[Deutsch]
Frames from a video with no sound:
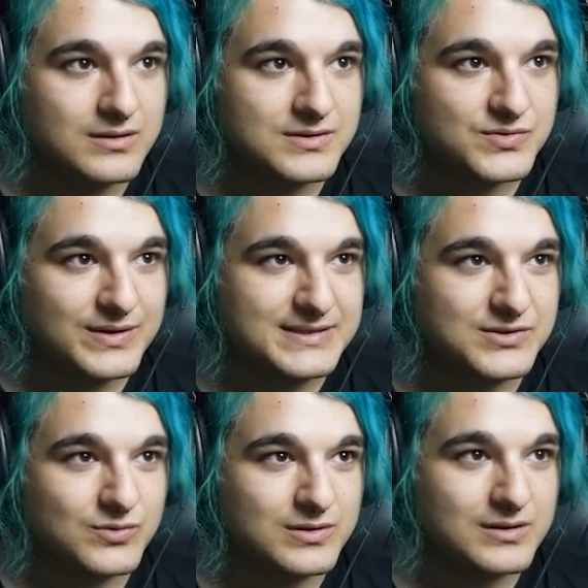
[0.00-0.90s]
So richtig
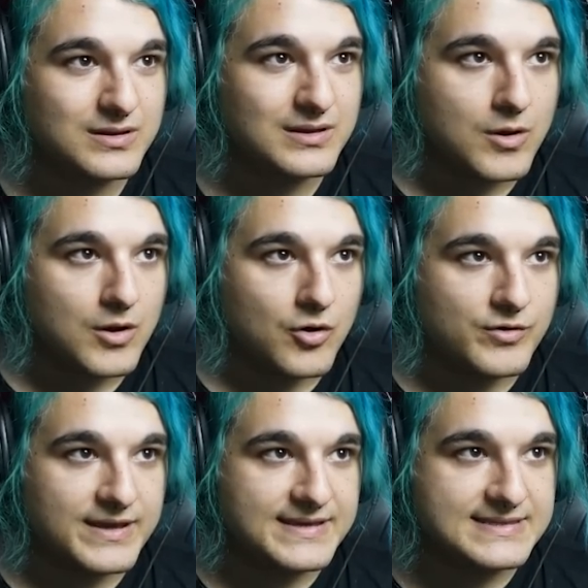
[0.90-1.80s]
dunkel.
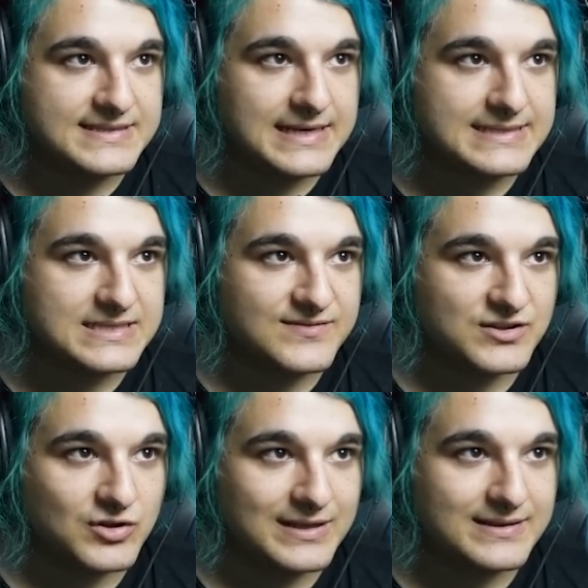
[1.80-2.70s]
Okay, hier sind die letzten zwei
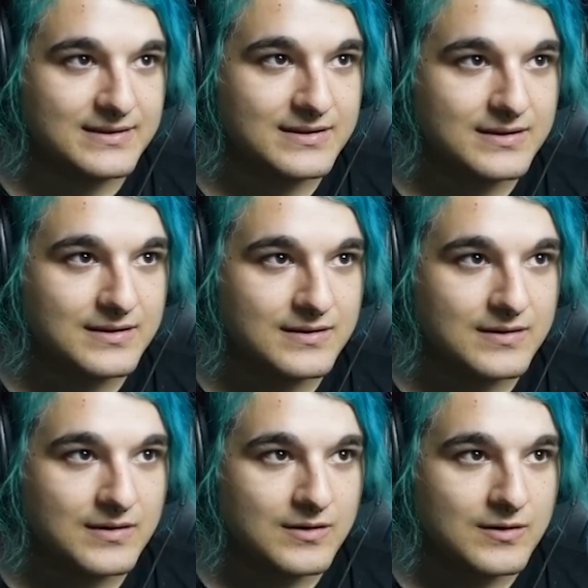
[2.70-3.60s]
Toiletten.
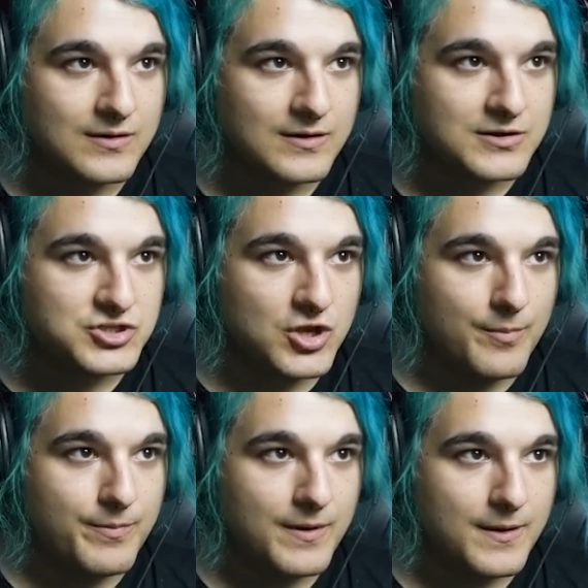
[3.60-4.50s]
Stirb!
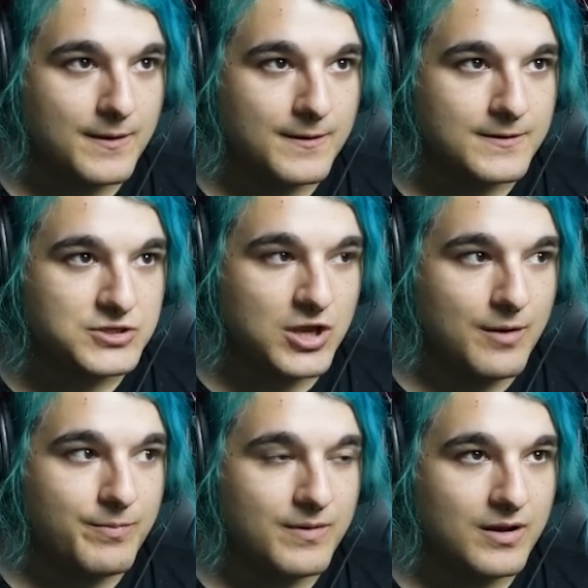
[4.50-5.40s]
Stirb!
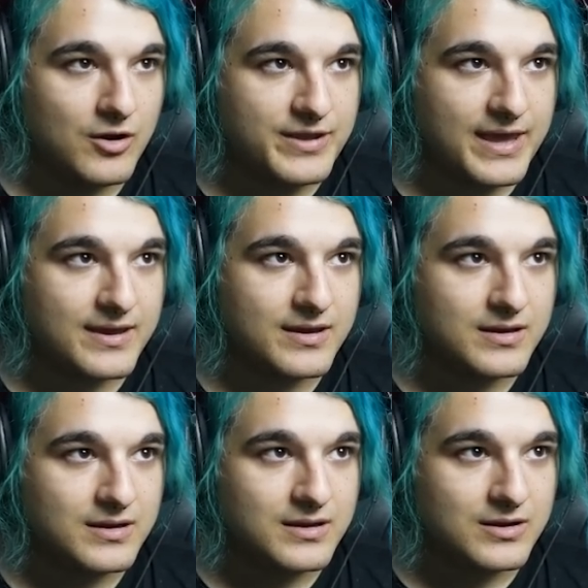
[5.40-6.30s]
Okay,
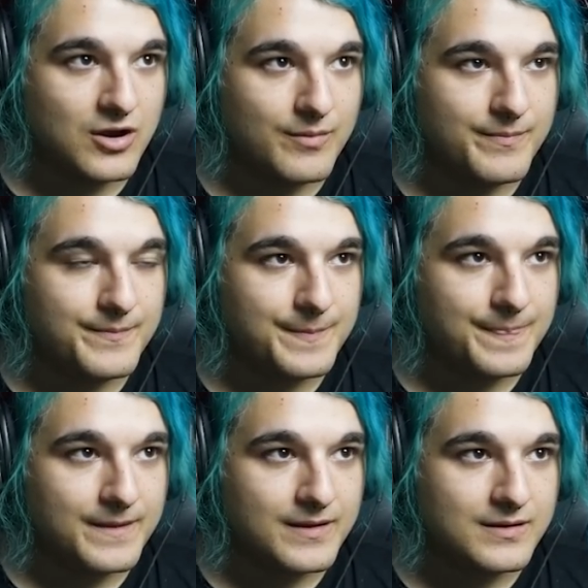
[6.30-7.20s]
komm.
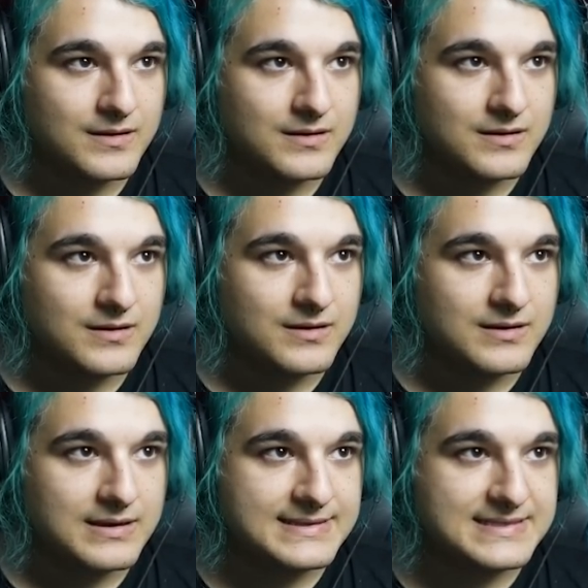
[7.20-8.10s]

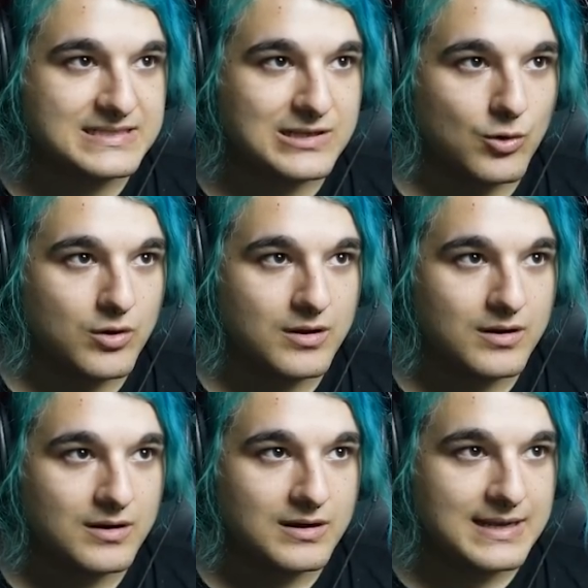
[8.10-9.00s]
Letztes Klo.
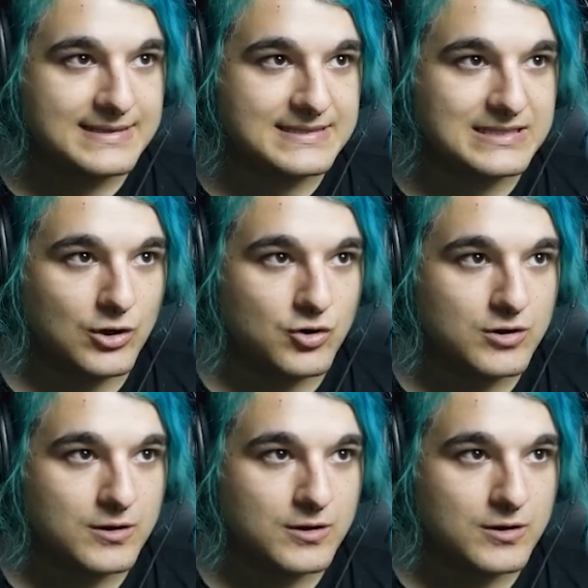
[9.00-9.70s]
Letztes Klo.